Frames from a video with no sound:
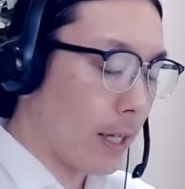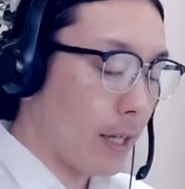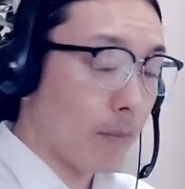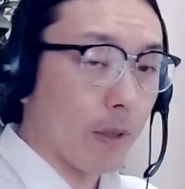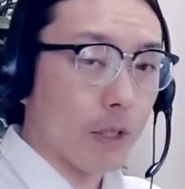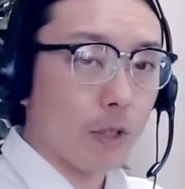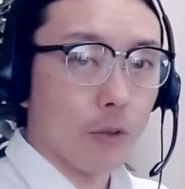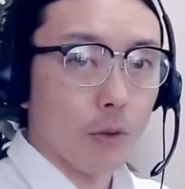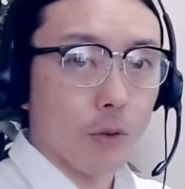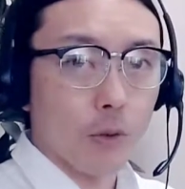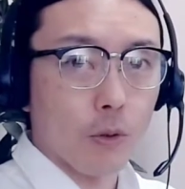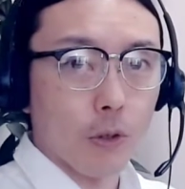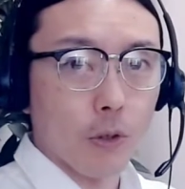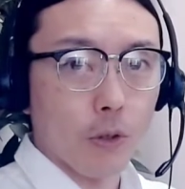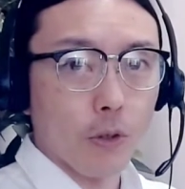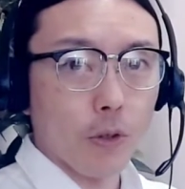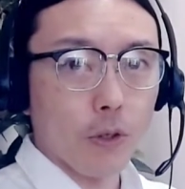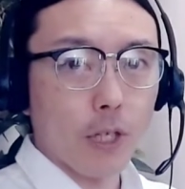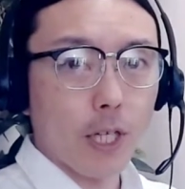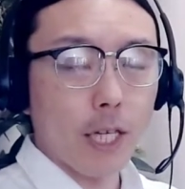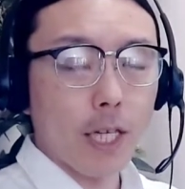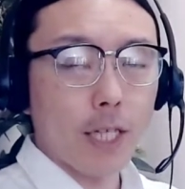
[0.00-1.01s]
まあ、その
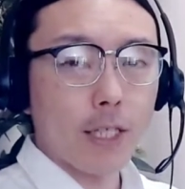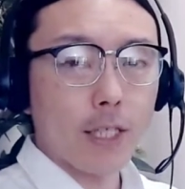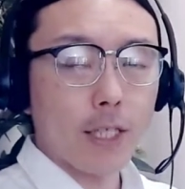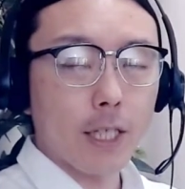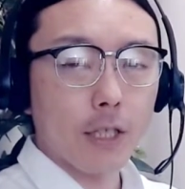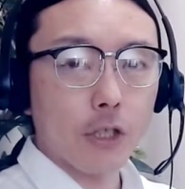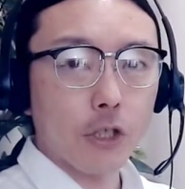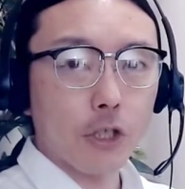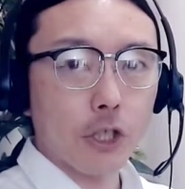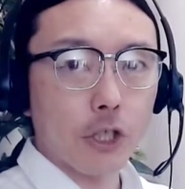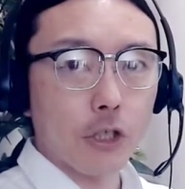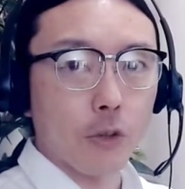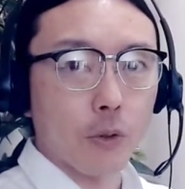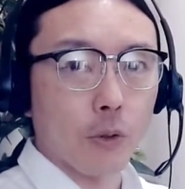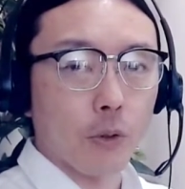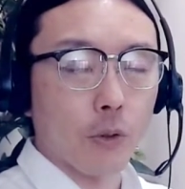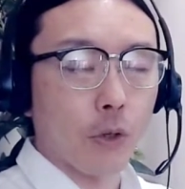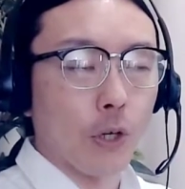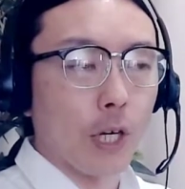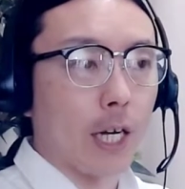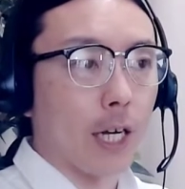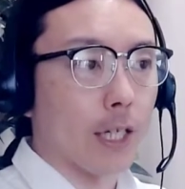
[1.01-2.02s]
エイチエスシー の
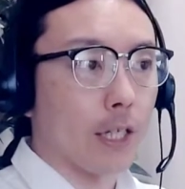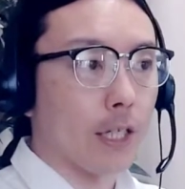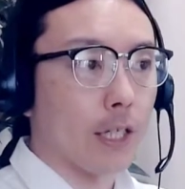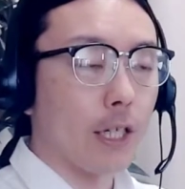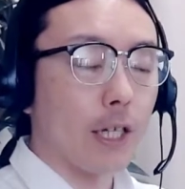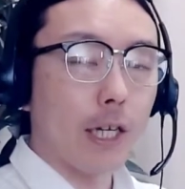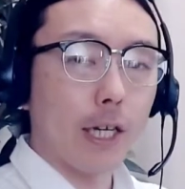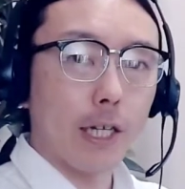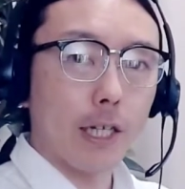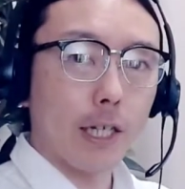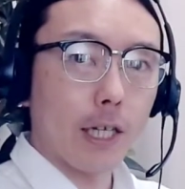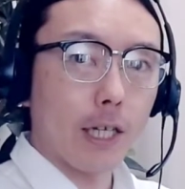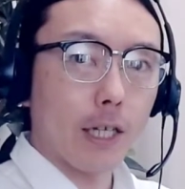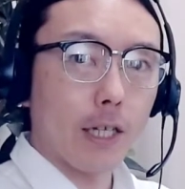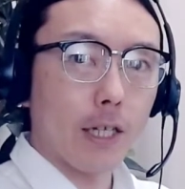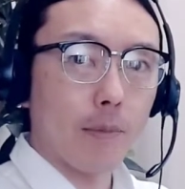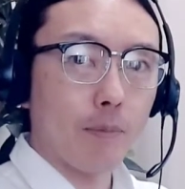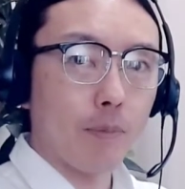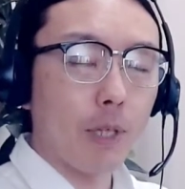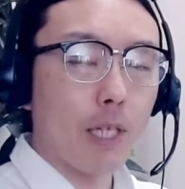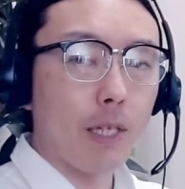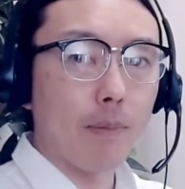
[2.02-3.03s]
子が嫌いな
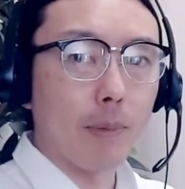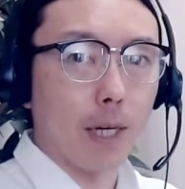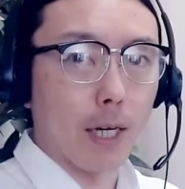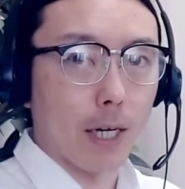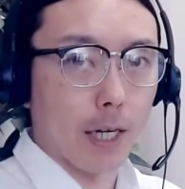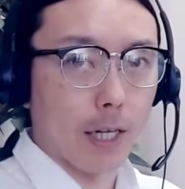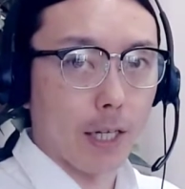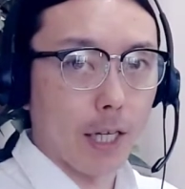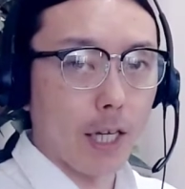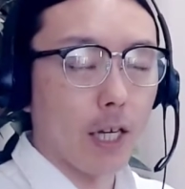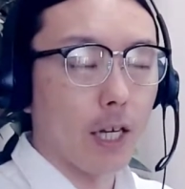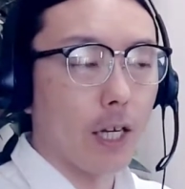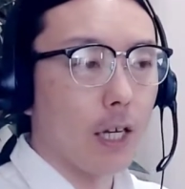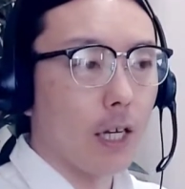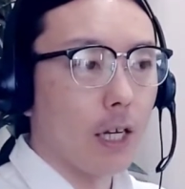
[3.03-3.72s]
ピーマンがね